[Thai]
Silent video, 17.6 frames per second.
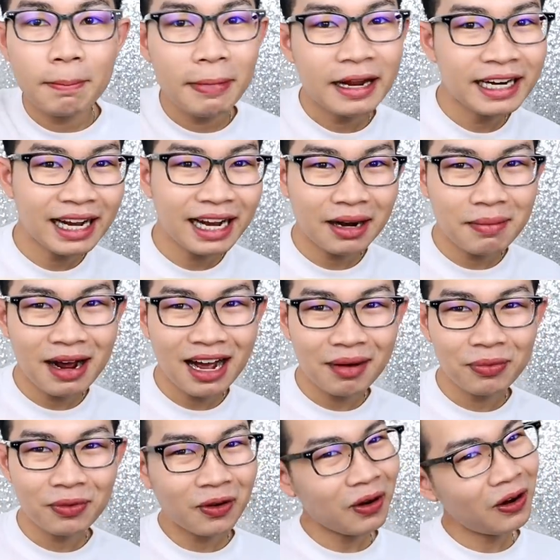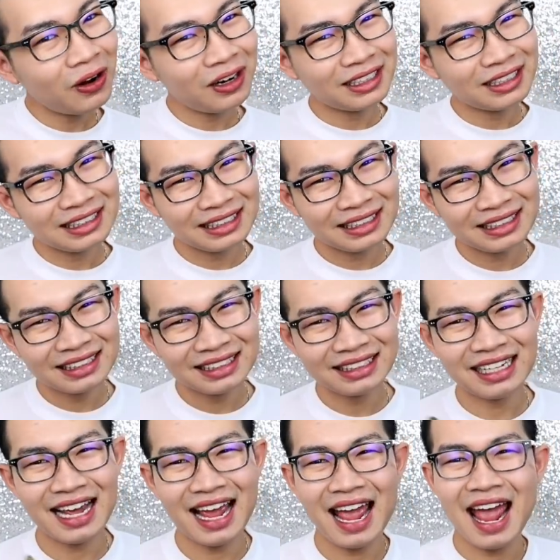เป็นยังไงกันบ้างครับทุกคน
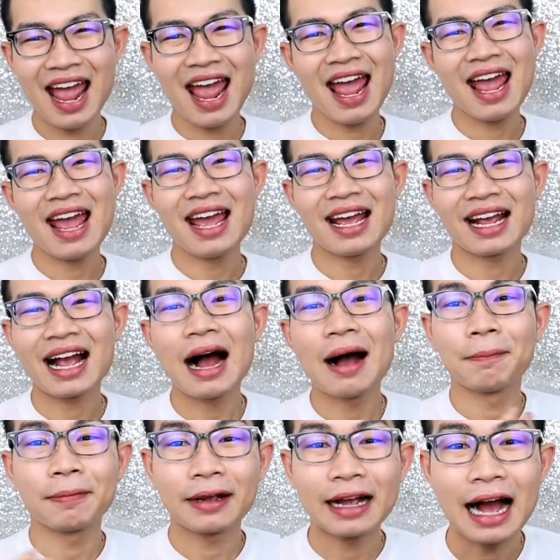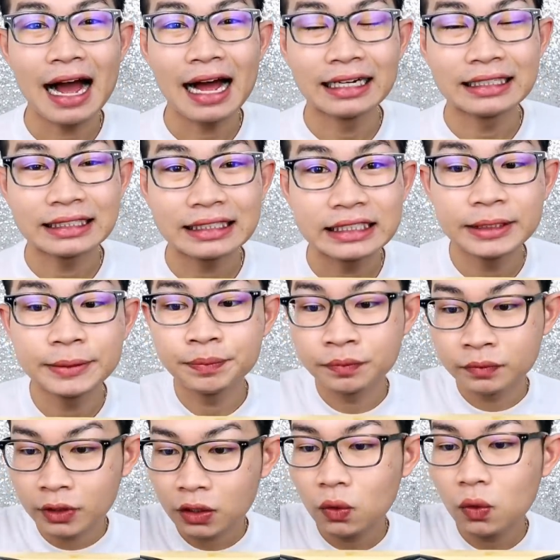เย่กับการกิน
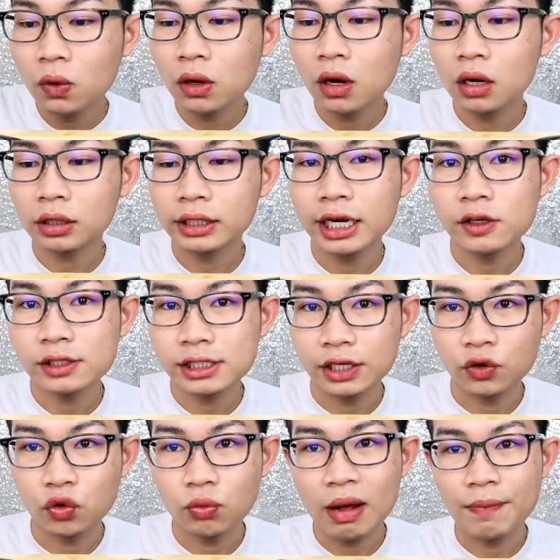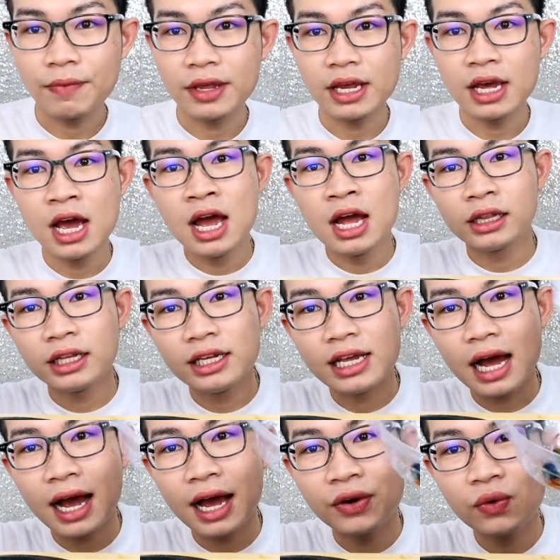กุ้งค็อกเทลสีรุ้งแบบนี้แต่
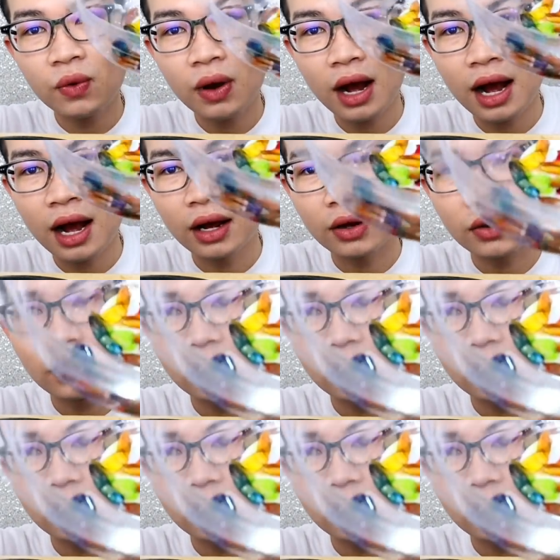อยากให้ดูหาง